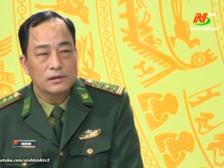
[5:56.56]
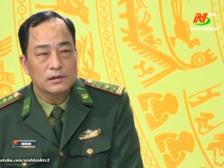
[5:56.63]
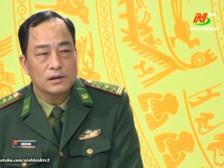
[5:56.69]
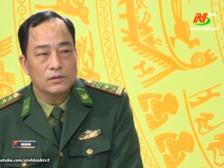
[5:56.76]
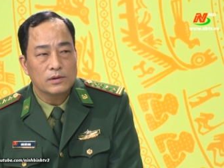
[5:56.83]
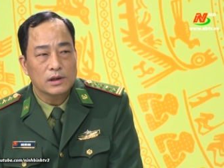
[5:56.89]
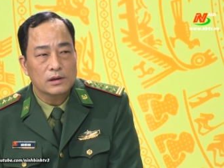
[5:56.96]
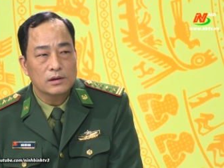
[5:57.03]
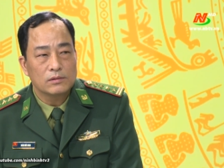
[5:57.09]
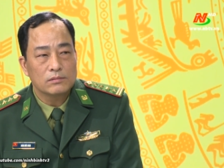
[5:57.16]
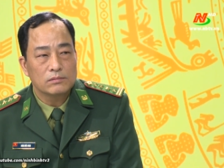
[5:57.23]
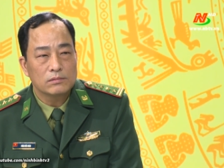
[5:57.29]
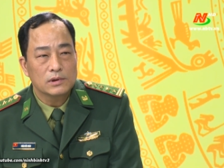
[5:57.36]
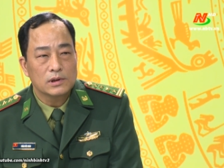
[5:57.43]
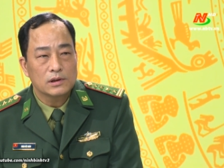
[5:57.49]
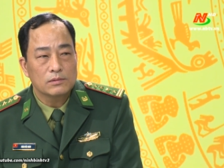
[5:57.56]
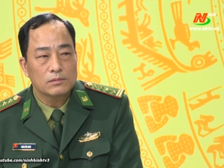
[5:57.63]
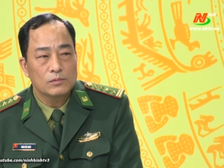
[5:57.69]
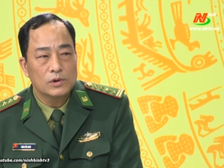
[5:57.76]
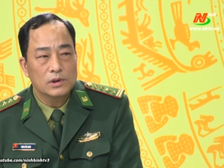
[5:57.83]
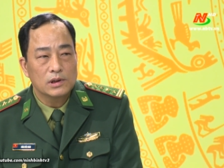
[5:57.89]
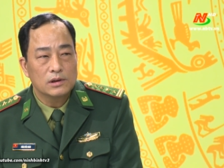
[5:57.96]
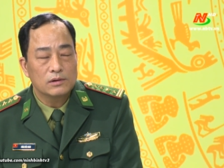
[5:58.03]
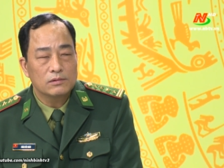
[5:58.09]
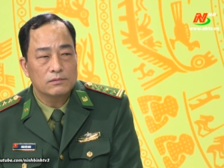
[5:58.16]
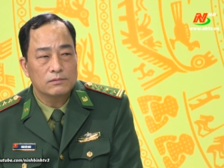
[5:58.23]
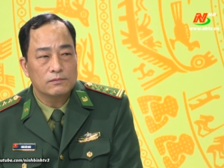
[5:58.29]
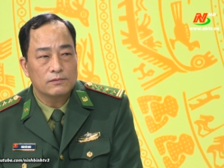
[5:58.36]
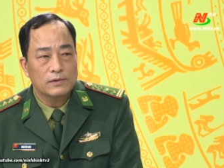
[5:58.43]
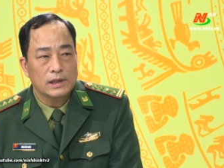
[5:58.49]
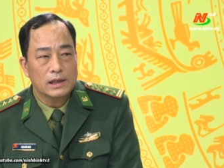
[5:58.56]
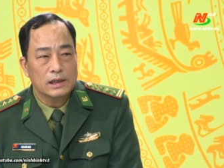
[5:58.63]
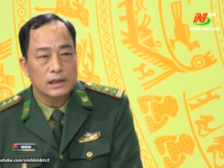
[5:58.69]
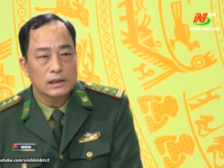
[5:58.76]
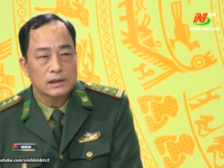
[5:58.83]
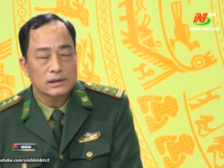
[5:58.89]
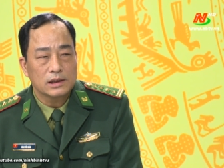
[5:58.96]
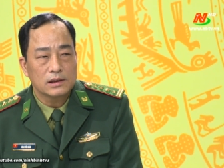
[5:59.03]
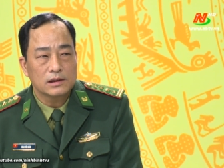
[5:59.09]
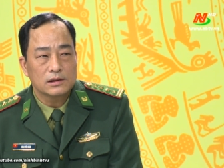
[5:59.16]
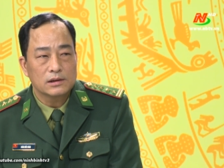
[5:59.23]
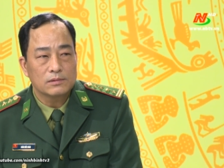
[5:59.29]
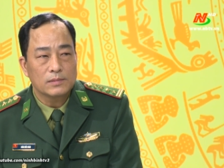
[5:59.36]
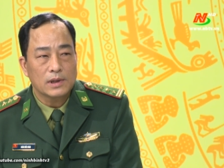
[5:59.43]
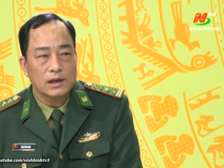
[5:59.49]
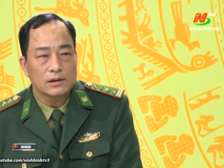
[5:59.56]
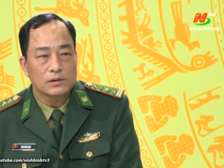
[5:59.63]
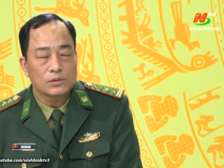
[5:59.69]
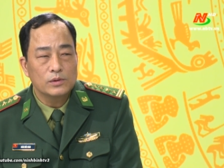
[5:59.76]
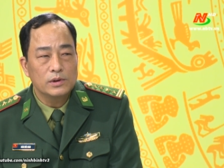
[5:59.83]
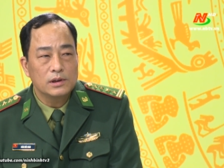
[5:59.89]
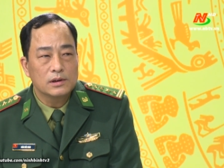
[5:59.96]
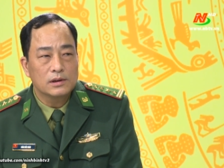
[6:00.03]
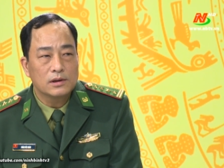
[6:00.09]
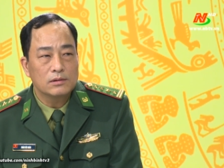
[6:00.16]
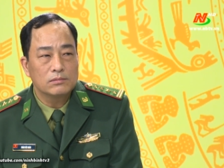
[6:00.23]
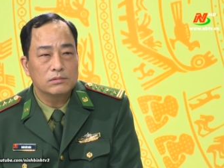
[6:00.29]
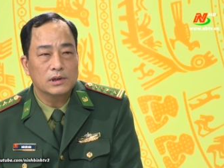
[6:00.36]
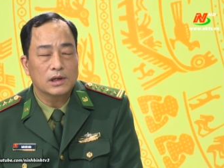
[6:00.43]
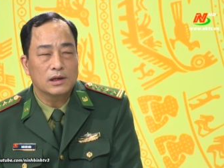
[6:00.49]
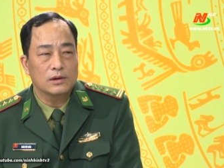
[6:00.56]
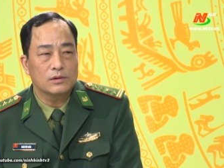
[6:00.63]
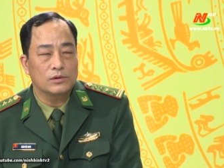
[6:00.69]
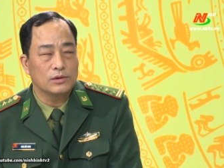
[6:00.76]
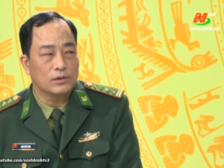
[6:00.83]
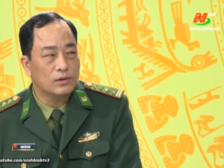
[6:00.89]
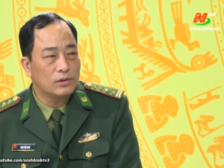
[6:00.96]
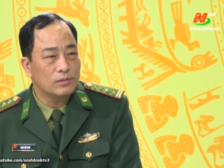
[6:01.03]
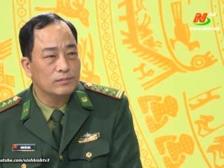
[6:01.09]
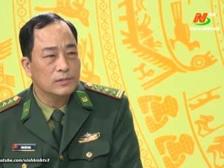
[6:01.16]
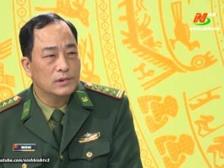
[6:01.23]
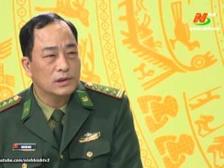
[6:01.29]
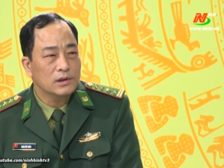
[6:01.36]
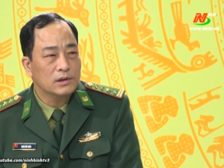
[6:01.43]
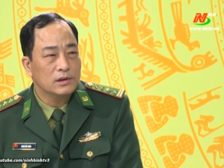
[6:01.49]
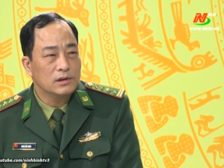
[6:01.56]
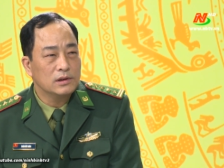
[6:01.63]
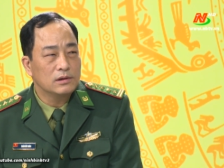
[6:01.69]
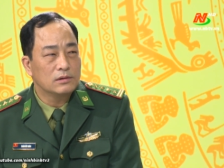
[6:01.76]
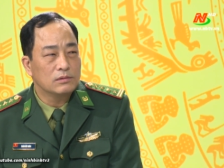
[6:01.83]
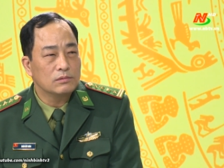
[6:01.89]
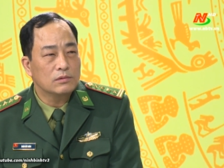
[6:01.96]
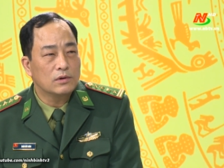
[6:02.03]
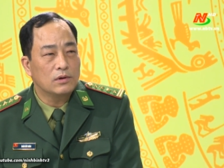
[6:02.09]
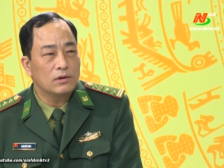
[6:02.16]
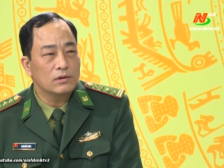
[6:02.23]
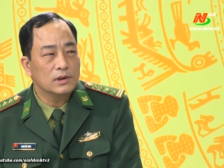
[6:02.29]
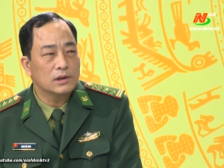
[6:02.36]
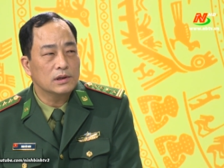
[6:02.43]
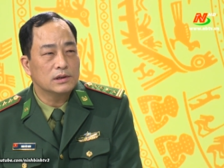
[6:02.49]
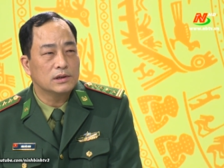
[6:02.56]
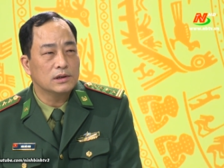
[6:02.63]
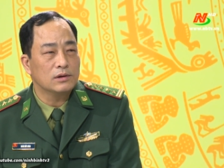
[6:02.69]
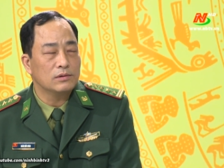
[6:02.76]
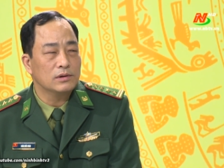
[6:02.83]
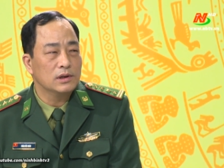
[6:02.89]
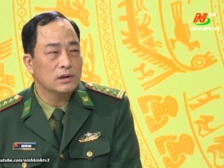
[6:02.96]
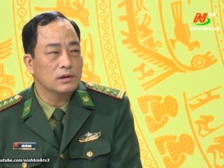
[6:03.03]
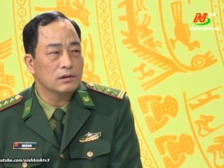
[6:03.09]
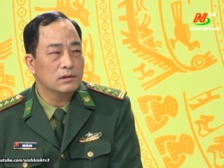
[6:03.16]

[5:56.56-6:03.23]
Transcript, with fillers: thì hoạt động ờ, buôn lậu và gian lận thương mại tuy không là nổi cộm dạ. nhưng cũng có những cái chiều hướng